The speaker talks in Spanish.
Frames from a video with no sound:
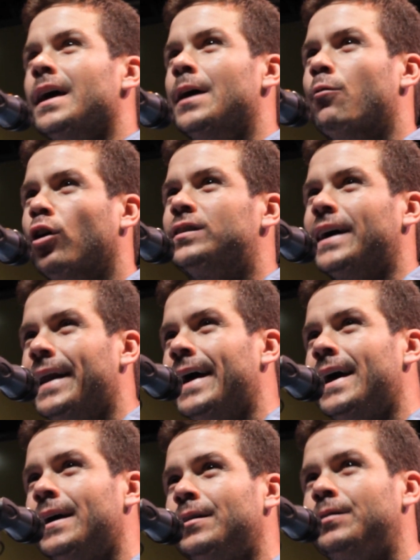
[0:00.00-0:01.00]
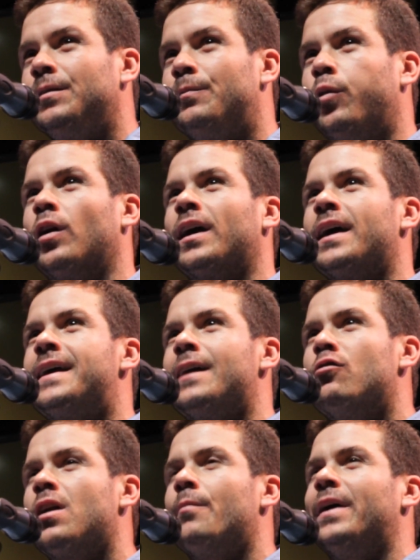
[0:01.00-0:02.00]
y votaré porque
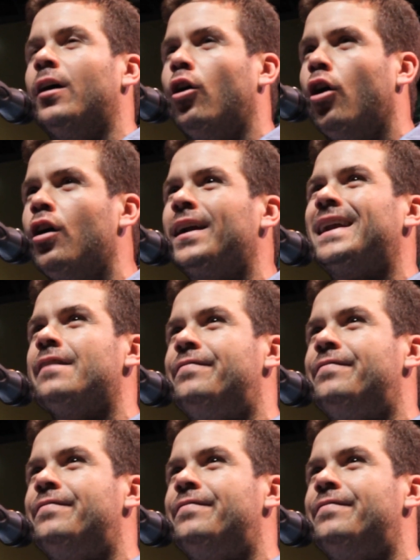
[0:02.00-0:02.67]
quiero una mejor